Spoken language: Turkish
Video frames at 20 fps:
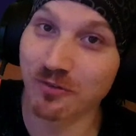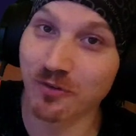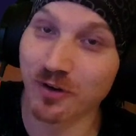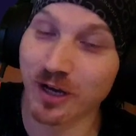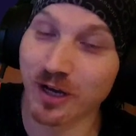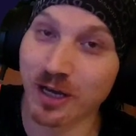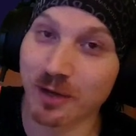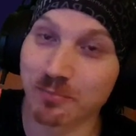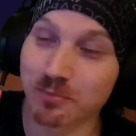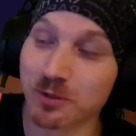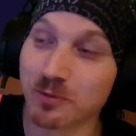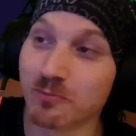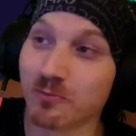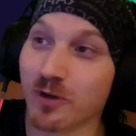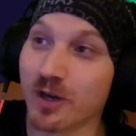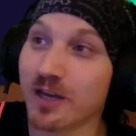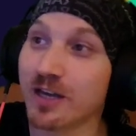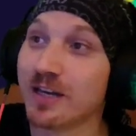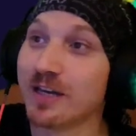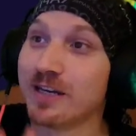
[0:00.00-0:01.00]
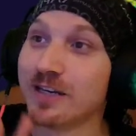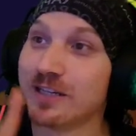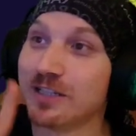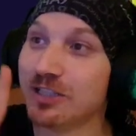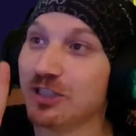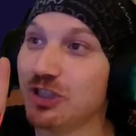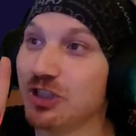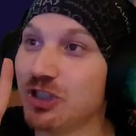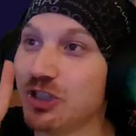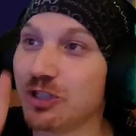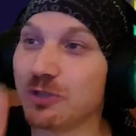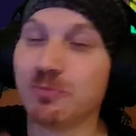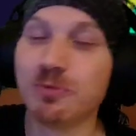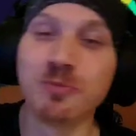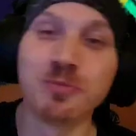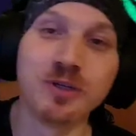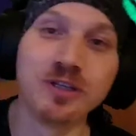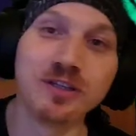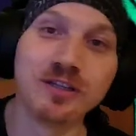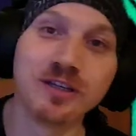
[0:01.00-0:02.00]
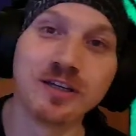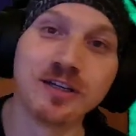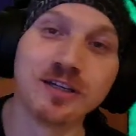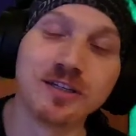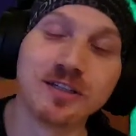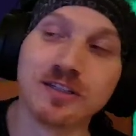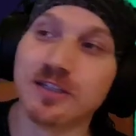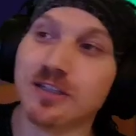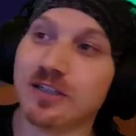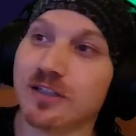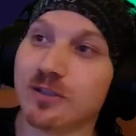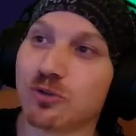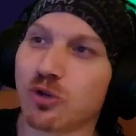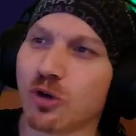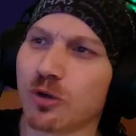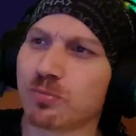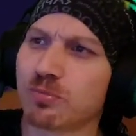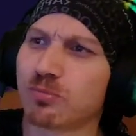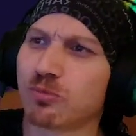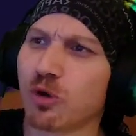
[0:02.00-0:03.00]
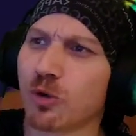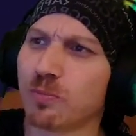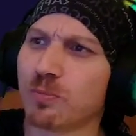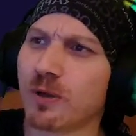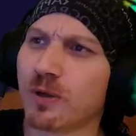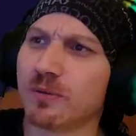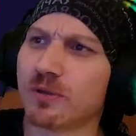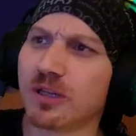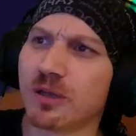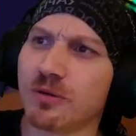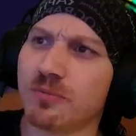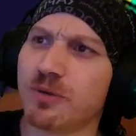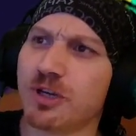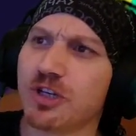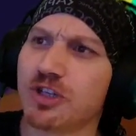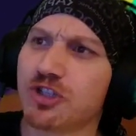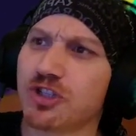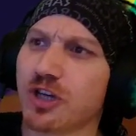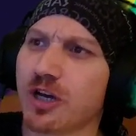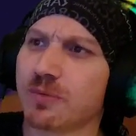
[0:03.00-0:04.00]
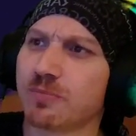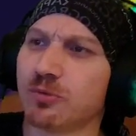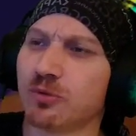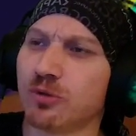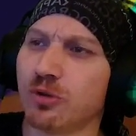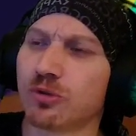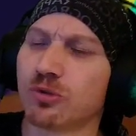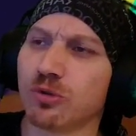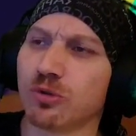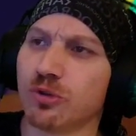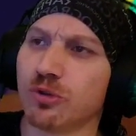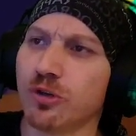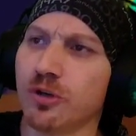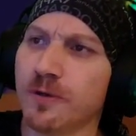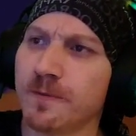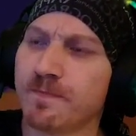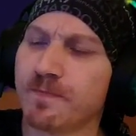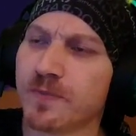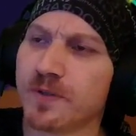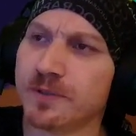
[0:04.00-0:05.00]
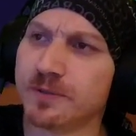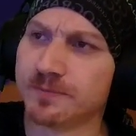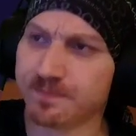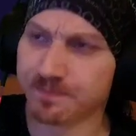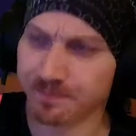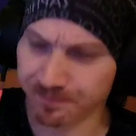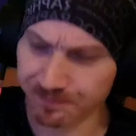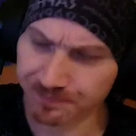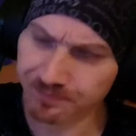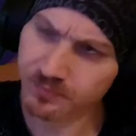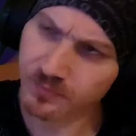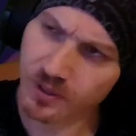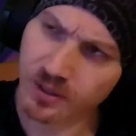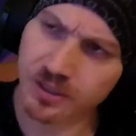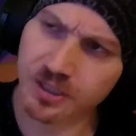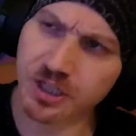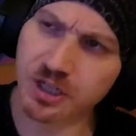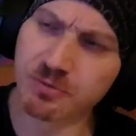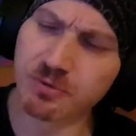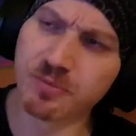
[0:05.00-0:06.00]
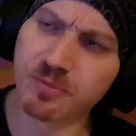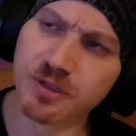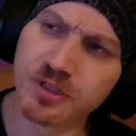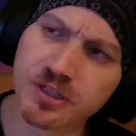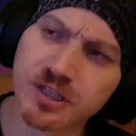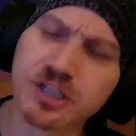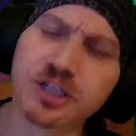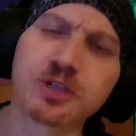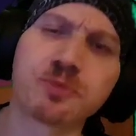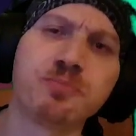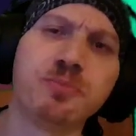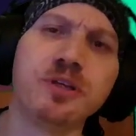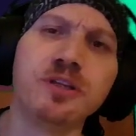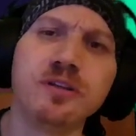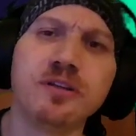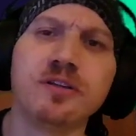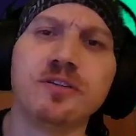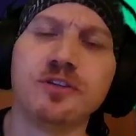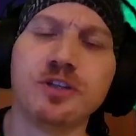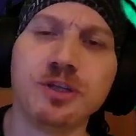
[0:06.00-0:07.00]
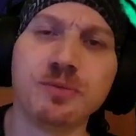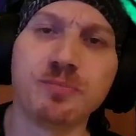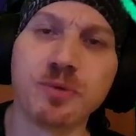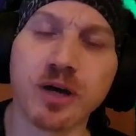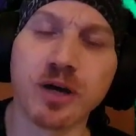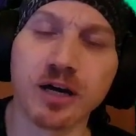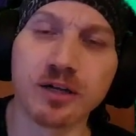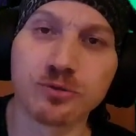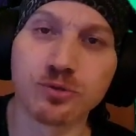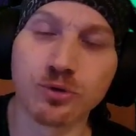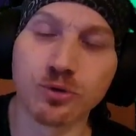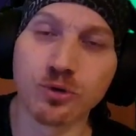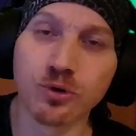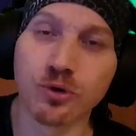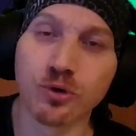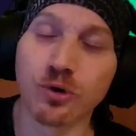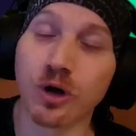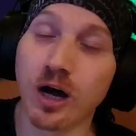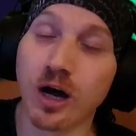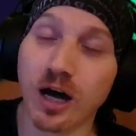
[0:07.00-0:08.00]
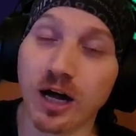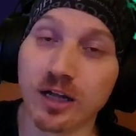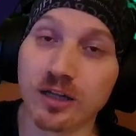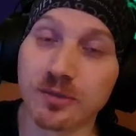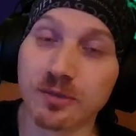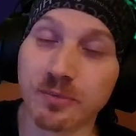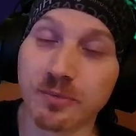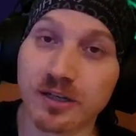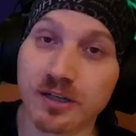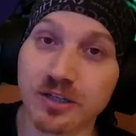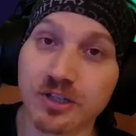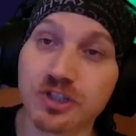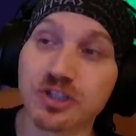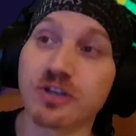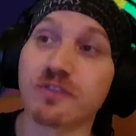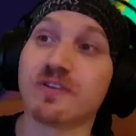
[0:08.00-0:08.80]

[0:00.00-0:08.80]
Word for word: yaptım ve 20.000 e, to toplamda tabii 5 çarpı 4 oluyor. 20 bin 40 bin DP antrenörü aldım arkadaşlar ve